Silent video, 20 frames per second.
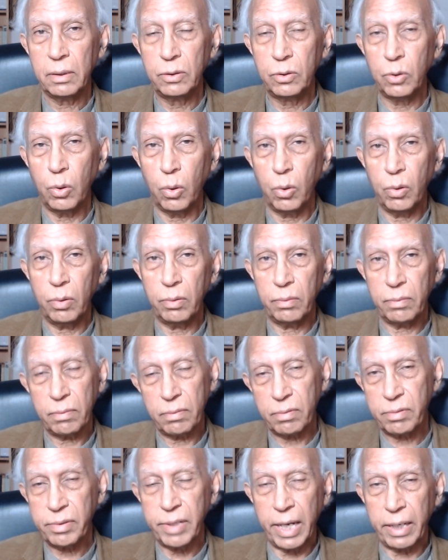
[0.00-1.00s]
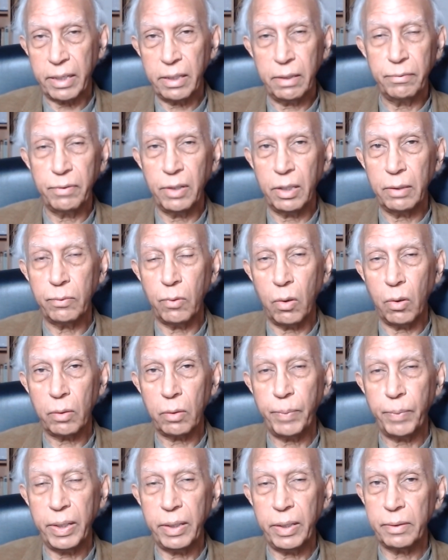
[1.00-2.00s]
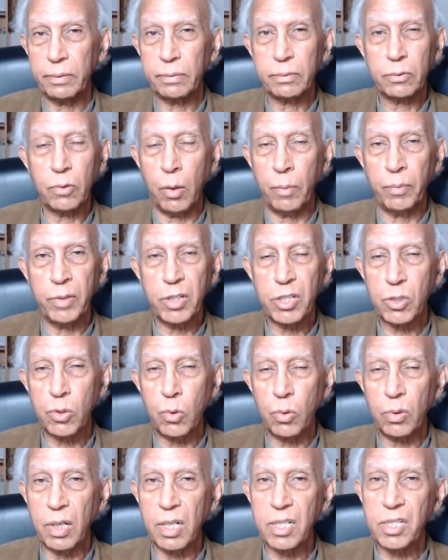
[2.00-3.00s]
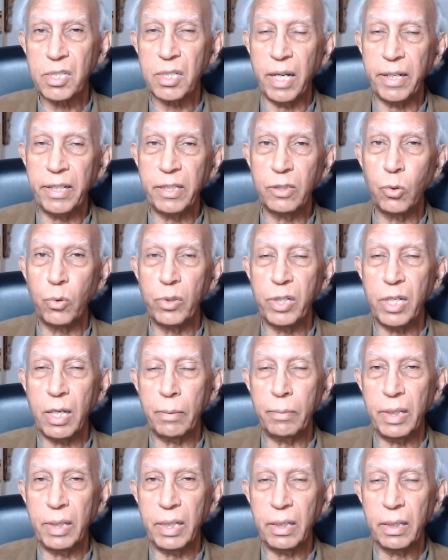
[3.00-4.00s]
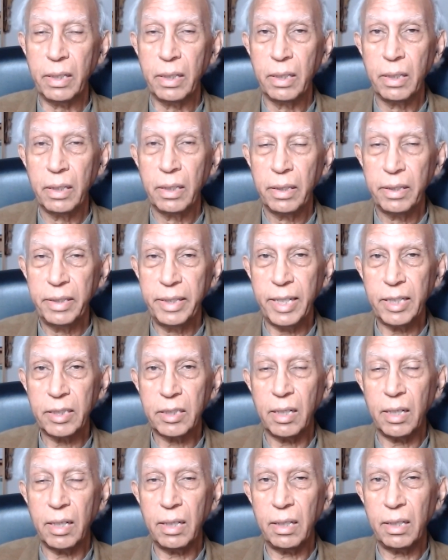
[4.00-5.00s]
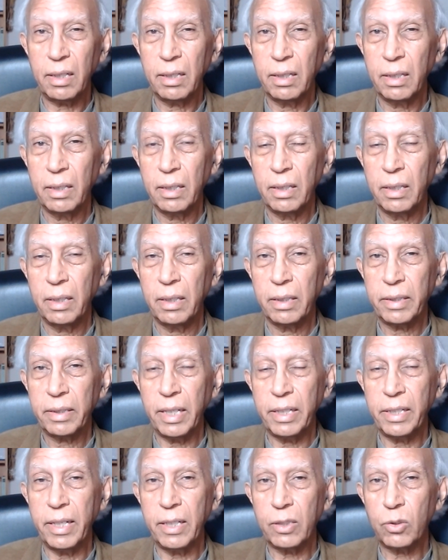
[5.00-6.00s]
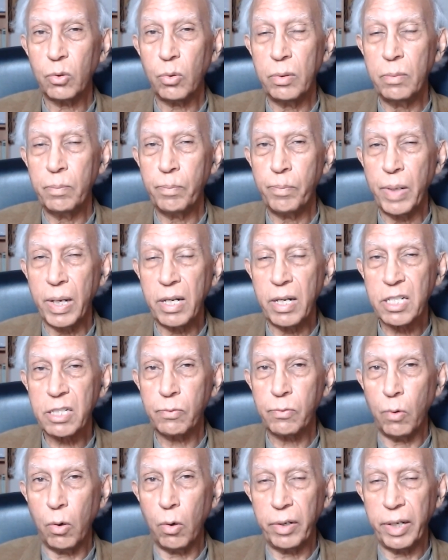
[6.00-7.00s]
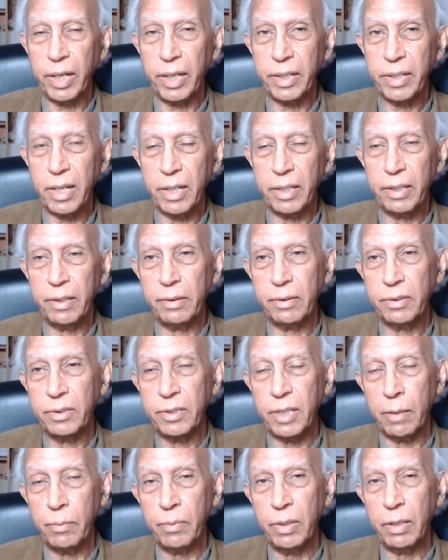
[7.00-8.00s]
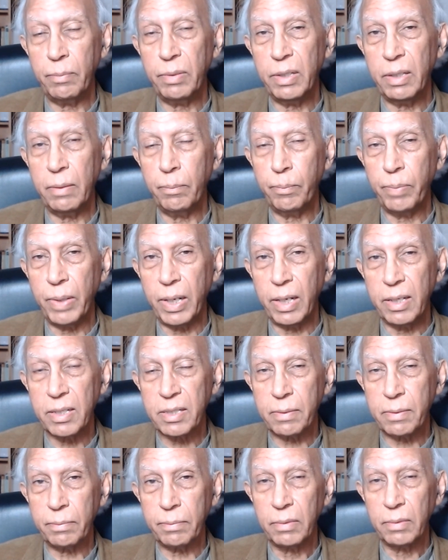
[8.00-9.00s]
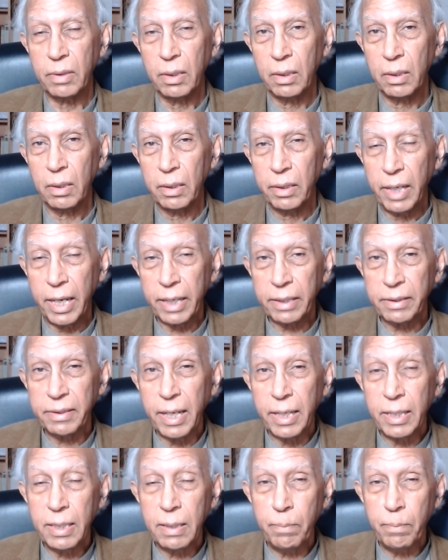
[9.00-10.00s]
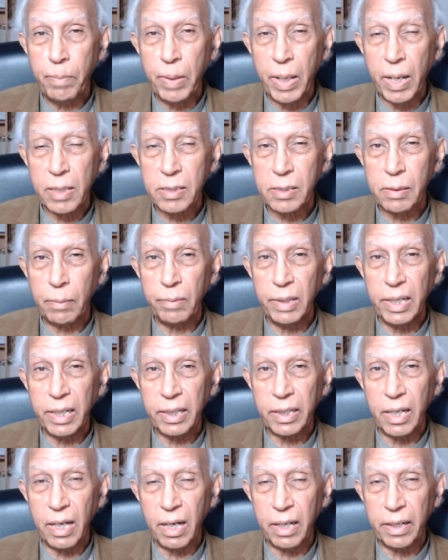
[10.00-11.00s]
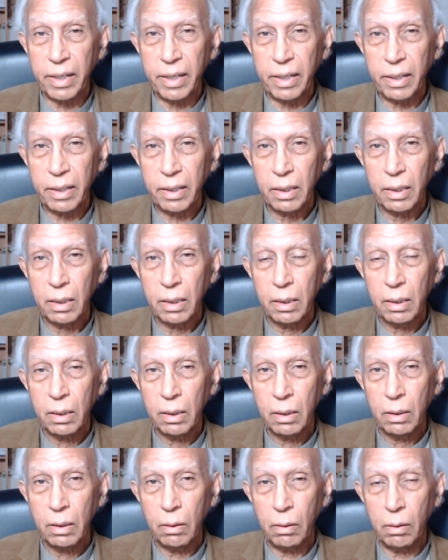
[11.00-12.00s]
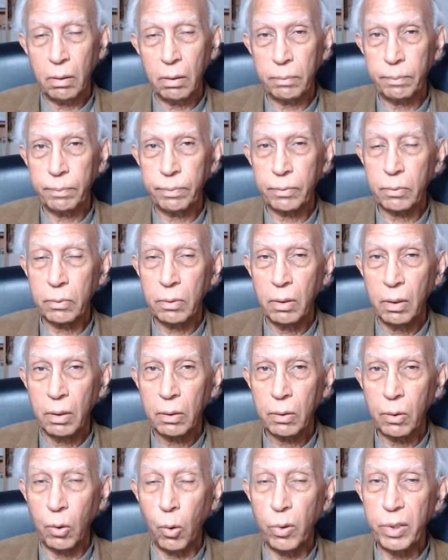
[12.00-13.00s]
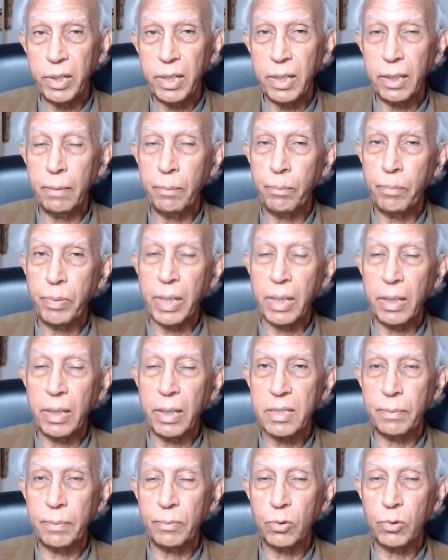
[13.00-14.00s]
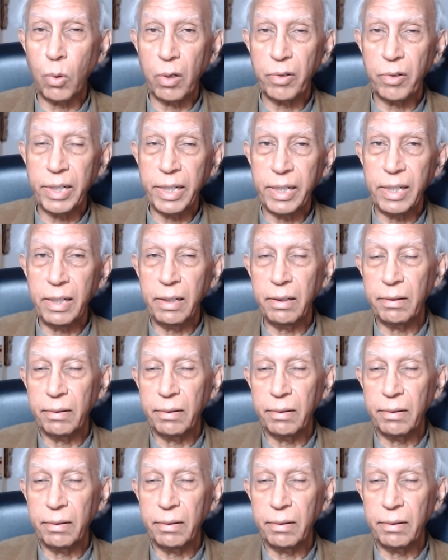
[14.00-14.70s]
जो सेकेंड वर्ल्ड वॉर पे कम्युनिस्टों का सारी दुनिया में ये था कि ये तो इम्पीरियलिस्ट वॉर है यानी जर्मनी भी इम्पीरियलिज्म एक नई इम्पीरियलिज्म लेके आ रहा है और क्लोनियल इम्पीरियलिज्म तो ऑलरेडी